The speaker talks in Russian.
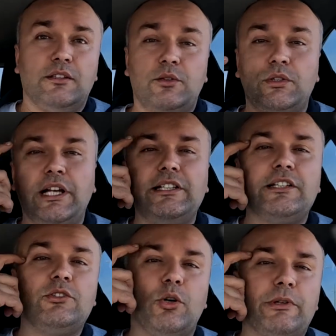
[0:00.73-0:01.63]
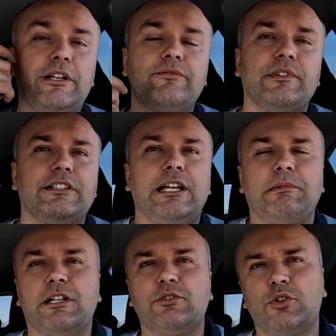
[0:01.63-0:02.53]
Друзья, день добрый.
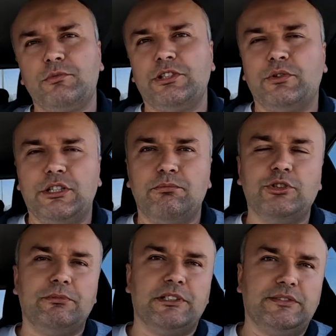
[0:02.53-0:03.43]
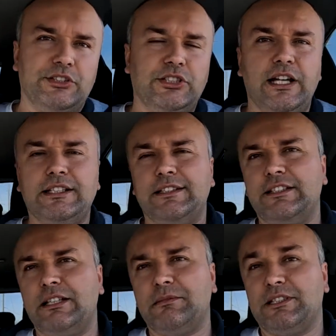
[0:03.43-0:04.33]
Тема, которую мы сегодня будем освещать, это
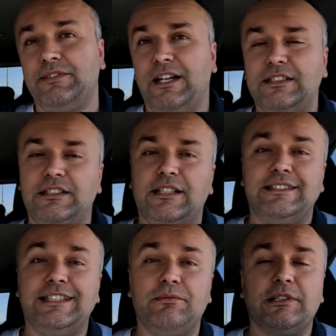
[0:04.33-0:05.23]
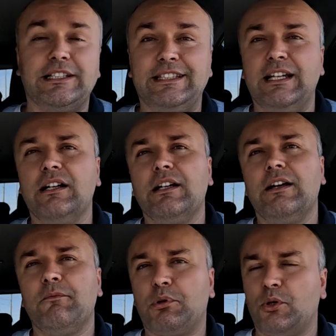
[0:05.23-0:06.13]
тема, связанная с тем, где
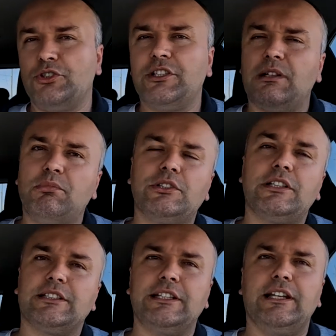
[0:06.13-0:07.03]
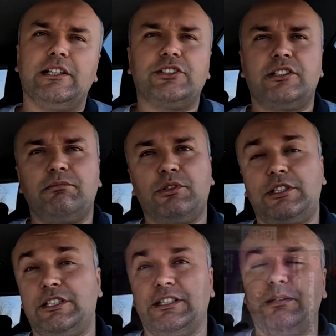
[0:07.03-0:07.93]
проще работать, где легче работать и